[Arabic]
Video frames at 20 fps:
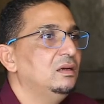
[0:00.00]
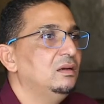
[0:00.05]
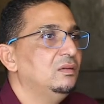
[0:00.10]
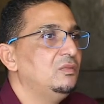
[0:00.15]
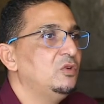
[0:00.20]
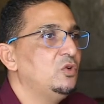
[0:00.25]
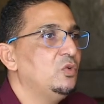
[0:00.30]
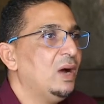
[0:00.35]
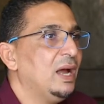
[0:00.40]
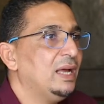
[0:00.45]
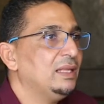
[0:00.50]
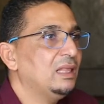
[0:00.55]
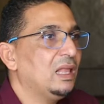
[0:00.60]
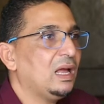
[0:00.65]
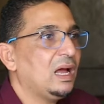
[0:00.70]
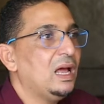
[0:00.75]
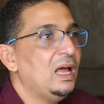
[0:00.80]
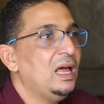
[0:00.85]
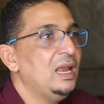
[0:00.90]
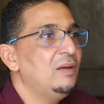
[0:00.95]
من واحد
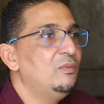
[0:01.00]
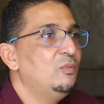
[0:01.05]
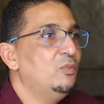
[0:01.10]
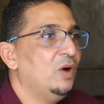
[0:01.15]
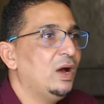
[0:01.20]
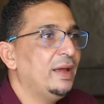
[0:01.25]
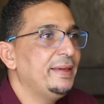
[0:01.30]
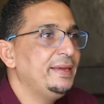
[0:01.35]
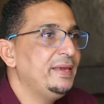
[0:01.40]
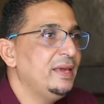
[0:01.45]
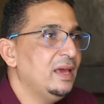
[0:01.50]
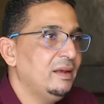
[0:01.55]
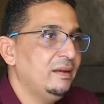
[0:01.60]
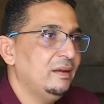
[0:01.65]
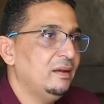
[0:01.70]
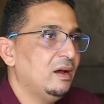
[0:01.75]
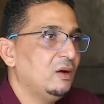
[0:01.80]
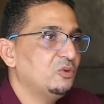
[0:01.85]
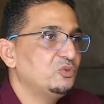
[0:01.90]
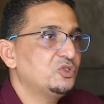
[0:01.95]
القالب
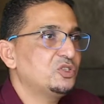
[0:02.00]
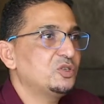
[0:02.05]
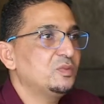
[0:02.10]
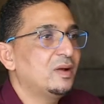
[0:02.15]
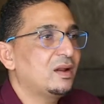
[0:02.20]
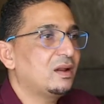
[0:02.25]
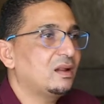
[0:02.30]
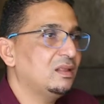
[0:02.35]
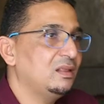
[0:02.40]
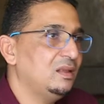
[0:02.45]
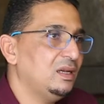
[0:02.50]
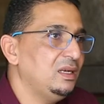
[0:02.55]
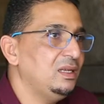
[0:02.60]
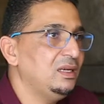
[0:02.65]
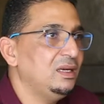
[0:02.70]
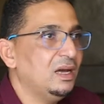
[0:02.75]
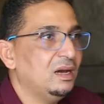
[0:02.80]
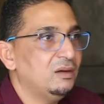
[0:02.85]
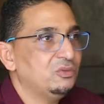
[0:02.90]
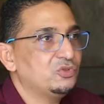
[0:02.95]
معين او تمرض
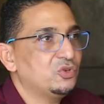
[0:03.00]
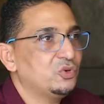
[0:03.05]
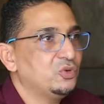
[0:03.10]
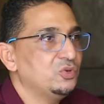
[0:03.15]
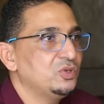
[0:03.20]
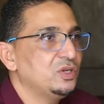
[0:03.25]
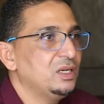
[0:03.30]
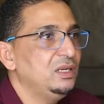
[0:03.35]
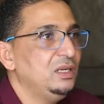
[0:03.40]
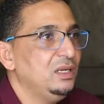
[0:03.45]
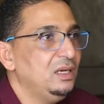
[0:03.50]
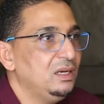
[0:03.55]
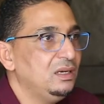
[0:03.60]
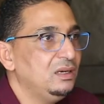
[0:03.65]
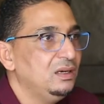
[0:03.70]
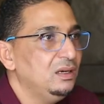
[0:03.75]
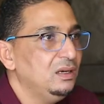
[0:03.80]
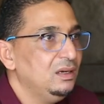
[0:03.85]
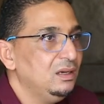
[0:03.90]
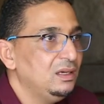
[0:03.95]
عليه او تخرج
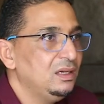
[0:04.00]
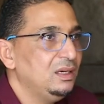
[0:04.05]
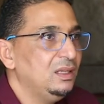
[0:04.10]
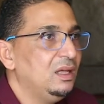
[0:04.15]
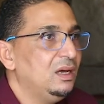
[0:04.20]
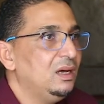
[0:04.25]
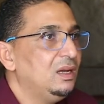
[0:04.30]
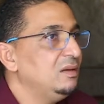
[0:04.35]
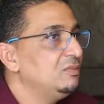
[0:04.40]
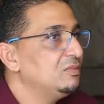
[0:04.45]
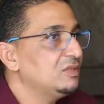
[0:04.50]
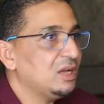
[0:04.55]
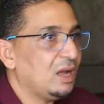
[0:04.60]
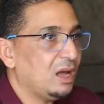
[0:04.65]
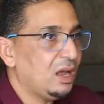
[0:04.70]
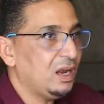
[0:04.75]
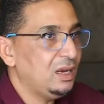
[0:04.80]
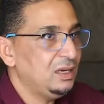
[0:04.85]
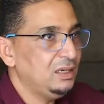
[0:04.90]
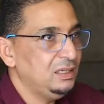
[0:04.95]
عليه اذا لم
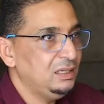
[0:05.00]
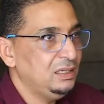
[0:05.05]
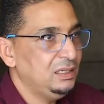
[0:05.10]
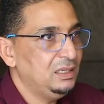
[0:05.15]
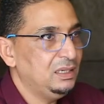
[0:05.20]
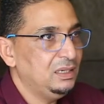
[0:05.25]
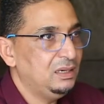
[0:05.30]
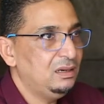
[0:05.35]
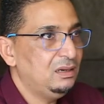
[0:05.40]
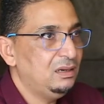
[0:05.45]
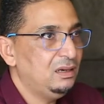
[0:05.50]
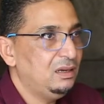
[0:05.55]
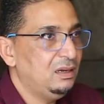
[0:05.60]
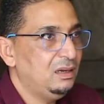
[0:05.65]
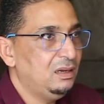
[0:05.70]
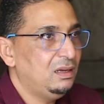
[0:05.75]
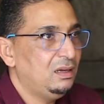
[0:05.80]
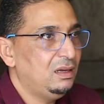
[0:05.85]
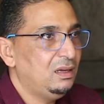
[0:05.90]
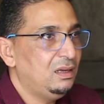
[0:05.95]
تقرا
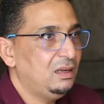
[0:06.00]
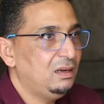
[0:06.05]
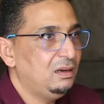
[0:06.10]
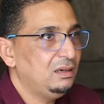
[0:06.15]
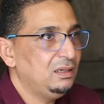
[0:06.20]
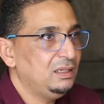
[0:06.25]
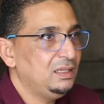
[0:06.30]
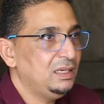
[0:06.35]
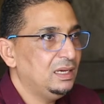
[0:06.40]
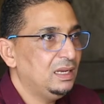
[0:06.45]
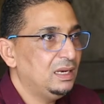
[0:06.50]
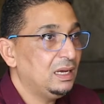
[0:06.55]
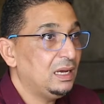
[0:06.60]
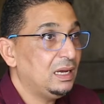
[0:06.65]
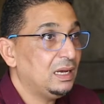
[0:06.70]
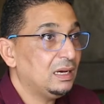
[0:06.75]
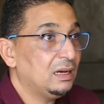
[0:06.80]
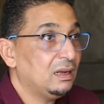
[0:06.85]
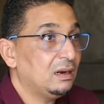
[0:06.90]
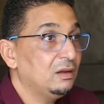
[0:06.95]

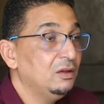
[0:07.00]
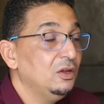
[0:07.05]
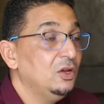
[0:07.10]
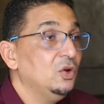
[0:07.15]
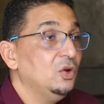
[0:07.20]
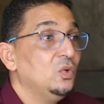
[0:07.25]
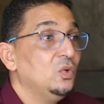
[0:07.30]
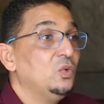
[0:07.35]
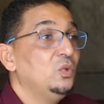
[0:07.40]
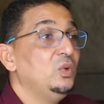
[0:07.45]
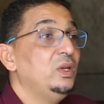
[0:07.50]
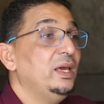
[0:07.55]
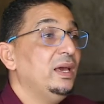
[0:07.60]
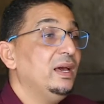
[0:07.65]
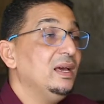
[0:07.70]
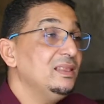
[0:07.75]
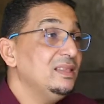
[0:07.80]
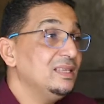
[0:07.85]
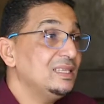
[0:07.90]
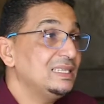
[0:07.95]
للاخر
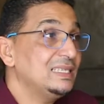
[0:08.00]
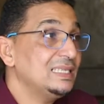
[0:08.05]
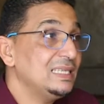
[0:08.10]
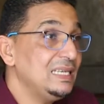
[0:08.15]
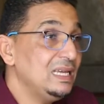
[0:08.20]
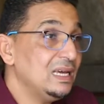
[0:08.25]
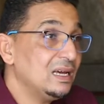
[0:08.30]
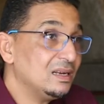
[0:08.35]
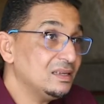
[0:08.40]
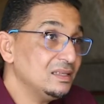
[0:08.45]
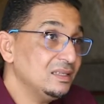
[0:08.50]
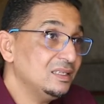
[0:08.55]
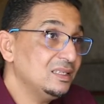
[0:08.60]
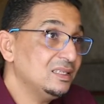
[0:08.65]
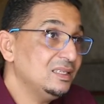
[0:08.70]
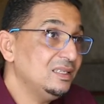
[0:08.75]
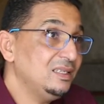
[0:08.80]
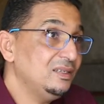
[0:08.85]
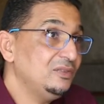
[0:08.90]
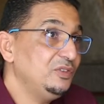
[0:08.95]
ولهذا التيارات
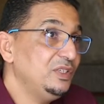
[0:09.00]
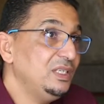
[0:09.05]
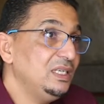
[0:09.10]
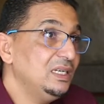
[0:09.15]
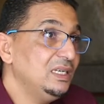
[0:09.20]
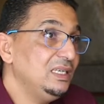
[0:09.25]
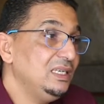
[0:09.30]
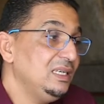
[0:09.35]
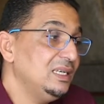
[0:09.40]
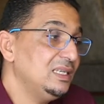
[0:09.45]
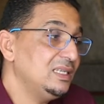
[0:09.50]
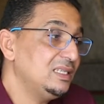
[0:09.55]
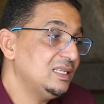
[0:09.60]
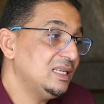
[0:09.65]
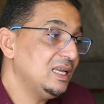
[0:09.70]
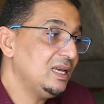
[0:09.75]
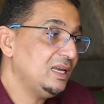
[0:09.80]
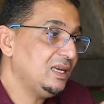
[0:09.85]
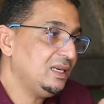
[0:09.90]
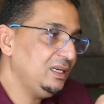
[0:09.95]
السلفيه هي
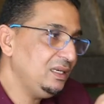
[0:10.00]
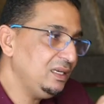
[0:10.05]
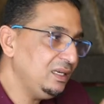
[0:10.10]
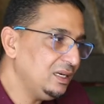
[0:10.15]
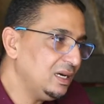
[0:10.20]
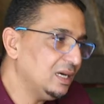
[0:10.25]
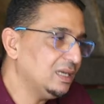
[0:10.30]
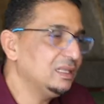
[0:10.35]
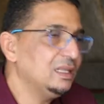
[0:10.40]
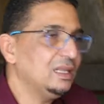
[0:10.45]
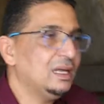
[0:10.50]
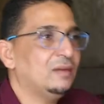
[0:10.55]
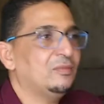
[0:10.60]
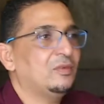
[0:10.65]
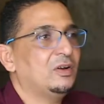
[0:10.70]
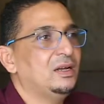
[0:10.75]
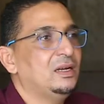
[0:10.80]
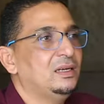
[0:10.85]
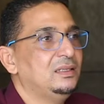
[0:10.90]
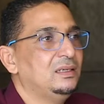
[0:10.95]
تعي هذا
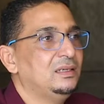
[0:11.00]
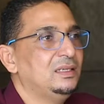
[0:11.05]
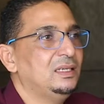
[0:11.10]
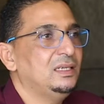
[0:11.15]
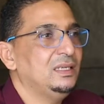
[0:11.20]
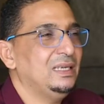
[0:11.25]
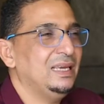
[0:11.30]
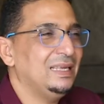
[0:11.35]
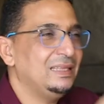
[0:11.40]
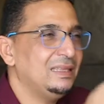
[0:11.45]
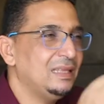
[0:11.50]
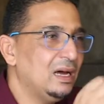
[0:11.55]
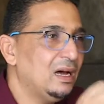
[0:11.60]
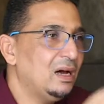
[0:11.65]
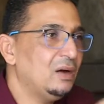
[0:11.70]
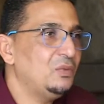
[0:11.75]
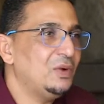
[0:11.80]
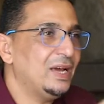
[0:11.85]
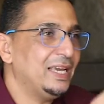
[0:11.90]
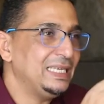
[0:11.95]
الامر هذا يعني
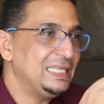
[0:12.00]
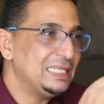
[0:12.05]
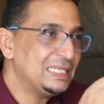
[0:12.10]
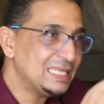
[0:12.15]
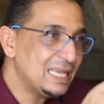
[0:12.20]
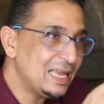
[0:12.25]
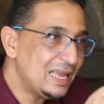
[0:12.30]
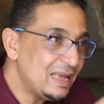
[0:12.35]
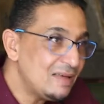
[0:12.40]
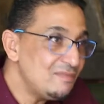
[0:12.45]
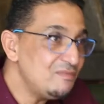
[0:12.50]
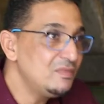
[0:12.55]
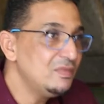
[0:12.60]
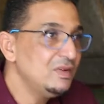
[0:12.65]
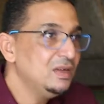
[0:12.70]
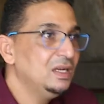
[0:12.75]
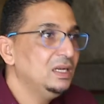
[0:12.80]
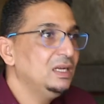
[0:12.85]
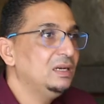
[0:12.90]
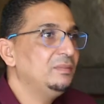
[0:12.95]
عندها وعي تام
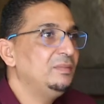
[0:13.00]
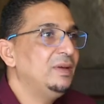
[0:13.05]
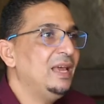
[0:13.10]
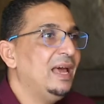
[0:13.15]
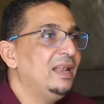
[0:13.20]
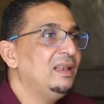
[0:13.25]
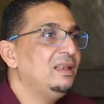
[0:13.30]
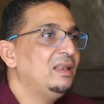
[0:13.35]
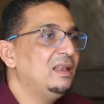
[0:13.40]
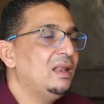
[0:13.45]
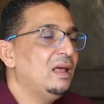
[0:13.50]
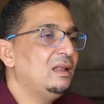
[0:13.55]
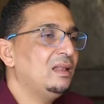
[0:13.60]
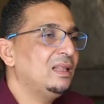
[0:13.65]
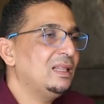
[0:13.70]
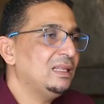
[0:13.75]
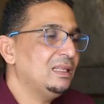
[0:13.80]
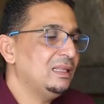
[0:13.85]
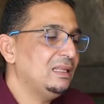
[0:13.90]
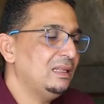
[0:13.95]

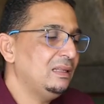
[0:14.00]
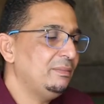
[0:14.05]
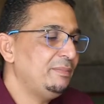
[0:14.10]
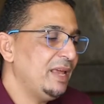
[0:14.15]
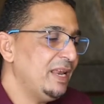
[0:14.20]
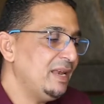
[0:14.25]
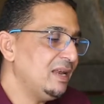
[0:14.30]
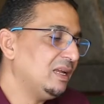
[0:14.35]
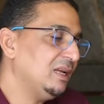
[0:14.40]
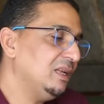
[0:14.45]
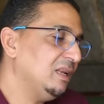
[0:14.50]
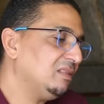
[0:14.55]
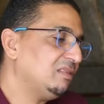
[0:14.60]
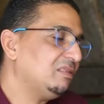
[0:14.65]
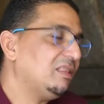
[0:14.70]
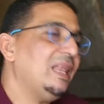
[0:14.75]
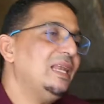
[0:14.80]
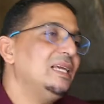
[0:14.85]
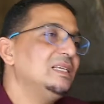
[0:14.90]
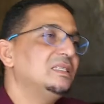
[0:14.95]
بان بانك الا
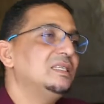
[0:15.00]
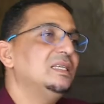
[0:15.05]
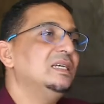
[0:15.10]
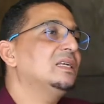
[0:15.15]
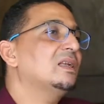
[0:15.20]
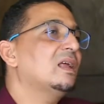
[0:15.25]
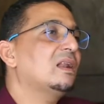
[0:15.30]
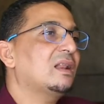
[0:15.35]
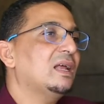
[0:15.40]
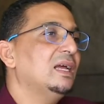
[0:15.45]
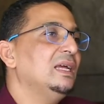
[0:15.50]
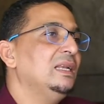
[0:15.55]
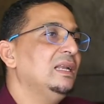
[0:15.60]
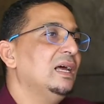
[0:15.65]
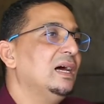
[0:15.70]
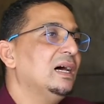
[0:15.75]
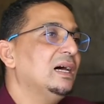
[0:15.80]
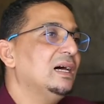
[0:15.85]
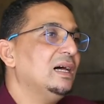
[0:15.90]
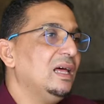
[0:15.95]
اطلعتي على الراي
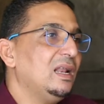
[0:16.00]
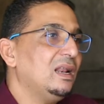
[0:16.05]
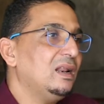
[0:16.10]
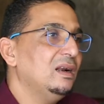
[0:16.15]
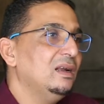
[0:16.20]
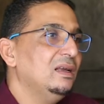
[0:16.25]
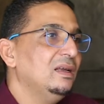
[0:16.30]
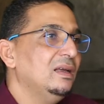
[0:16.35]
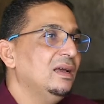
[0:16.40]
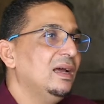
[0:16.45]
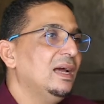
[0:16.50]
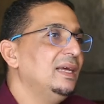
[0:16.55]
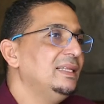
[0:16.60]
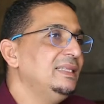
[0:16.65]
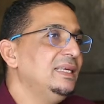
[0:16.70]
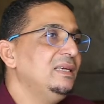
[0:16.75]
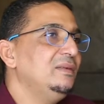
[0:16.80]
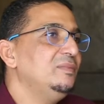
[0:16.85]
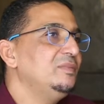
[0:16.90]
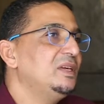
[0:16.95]
الاخر
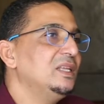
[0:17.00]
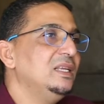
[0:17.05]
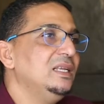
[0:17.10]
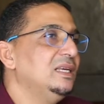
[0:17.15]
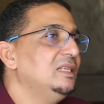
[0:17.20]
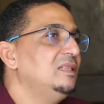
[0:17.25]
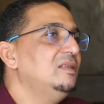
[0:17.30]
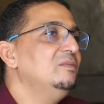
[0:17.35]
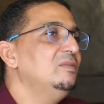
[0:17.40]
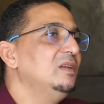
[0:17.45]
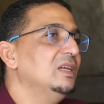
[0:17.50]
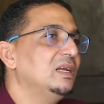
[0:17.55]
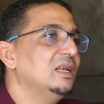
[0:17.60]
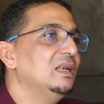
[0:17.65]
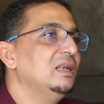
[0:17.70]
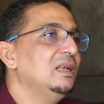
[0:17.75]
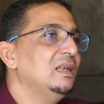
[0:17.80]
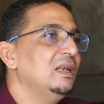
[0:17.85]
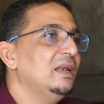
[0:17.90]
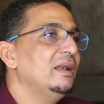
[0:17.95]
هذا يمكن يهدم لك
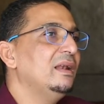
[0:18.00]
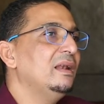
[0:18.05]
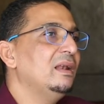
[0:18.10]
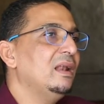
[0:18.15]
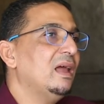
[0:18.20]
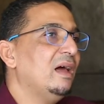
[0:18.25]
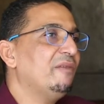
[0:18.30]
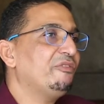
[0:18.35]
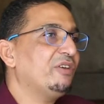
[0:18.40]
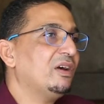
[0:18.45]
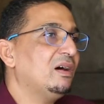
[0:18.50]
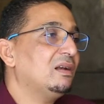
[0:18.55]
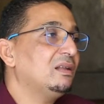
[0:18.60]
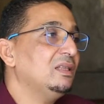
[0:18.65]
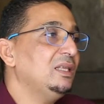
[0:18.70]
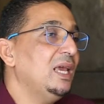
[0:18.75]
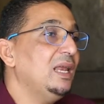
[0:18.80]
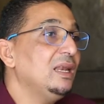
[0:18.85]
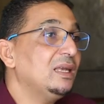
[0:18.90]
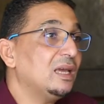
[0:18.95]
الافكار
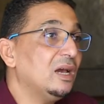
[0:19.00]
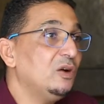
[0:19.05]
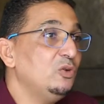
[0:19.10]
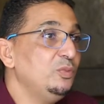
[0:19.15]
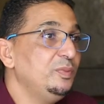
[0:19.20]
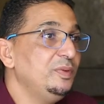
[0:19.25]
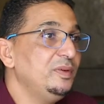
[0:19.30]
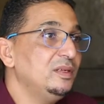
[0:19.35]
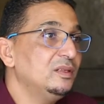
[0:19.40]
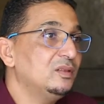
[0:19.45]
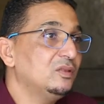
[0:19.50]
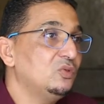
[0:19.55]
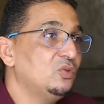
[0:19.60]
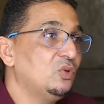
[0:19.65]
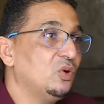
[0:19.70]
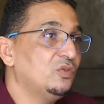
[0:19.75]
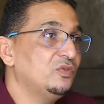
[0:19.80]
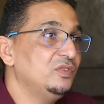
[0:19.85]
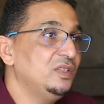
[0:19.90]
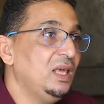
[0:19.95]
ديالك او بين
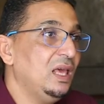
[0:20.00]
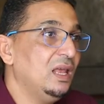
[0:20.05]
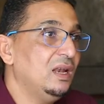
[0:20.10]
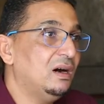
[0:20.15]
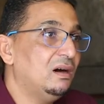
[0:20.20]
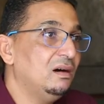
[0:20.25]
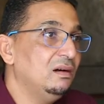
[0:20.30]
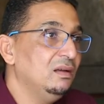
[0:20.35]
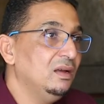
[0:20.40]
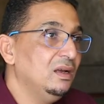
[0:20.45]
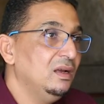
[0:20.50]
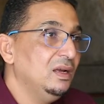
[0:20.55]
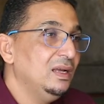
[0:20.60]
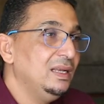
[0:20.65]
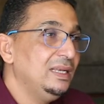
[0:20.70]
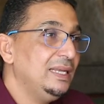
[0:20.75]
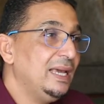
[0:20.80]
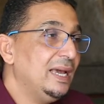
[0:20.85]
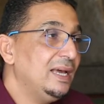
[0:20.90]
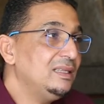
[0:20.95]
الضعف ديالها
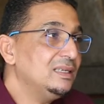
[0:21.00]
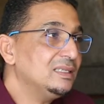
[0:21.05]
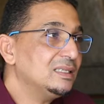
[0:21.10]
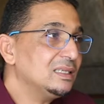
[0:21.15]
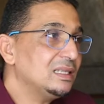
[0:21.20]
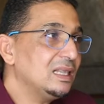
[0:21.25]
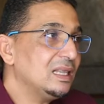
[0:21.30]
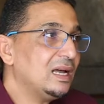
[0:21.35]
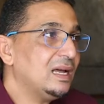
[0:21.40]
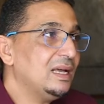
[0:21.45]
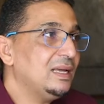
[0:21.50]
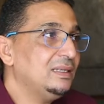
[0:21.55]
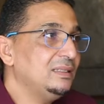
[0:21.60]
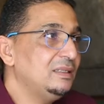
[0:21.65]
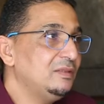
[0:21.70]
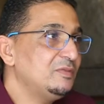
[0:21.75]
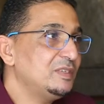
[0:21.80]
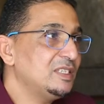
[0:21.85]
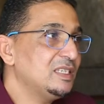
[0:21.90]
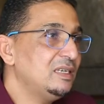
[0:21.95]
لهذا تتلقى
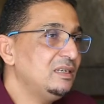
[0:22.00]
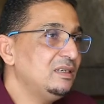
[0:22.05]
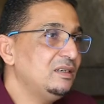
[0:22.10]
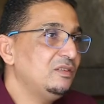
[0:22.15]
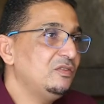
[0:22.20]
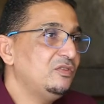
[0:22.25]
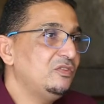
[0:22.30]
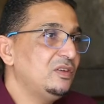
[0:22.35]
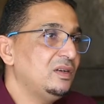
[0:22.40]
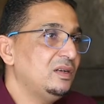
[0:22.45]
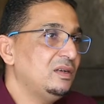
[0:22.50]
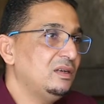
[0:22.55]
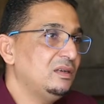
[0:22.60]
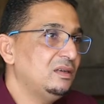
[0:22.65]
عند مثلا في